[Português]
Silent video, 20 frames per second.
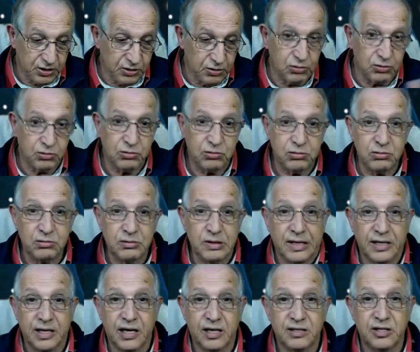eu
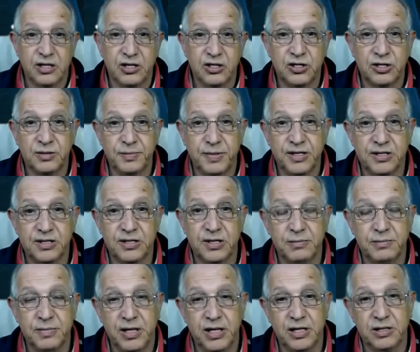agradeço
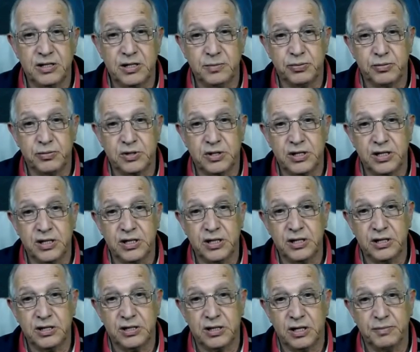imensamente,
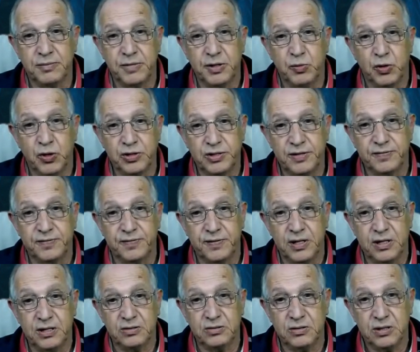porque está me
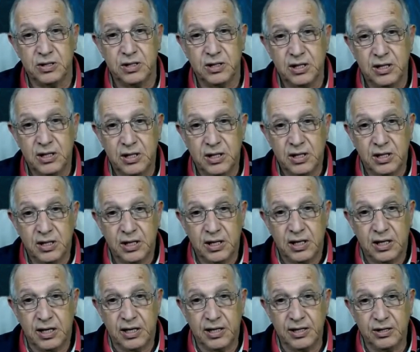motivando
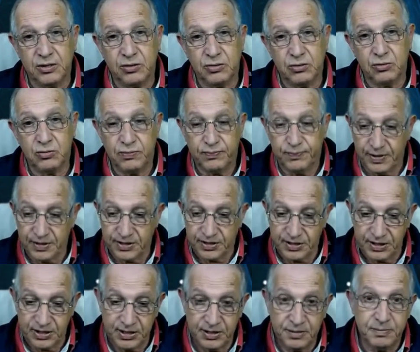a eu
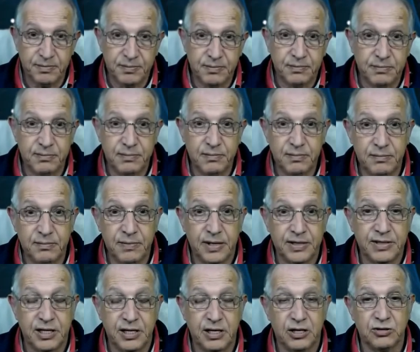fazer
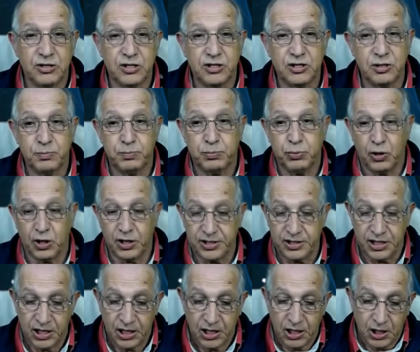material desse
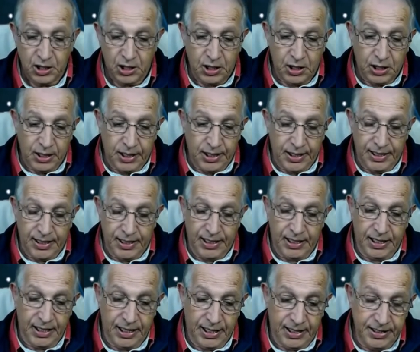porte.
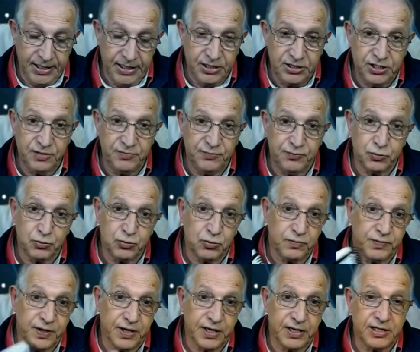Ah, esse
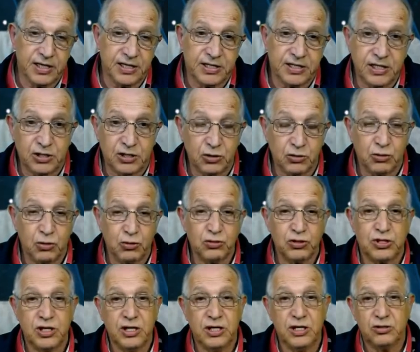fundo verde aqui que eu estou
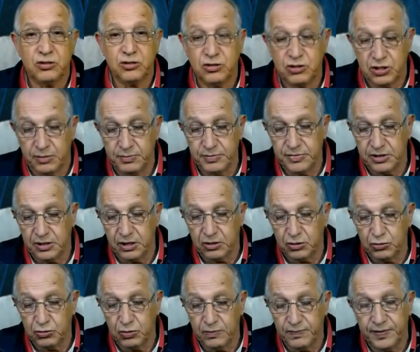usando, justamente é
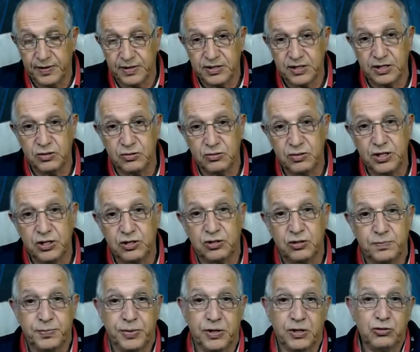que eu estou fazendo
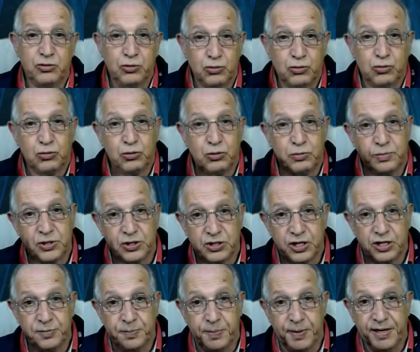isso pelo YouTube, eu
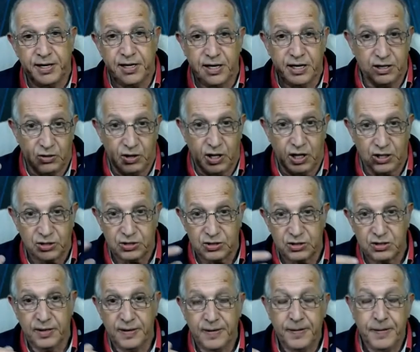já expliquei, eu acho.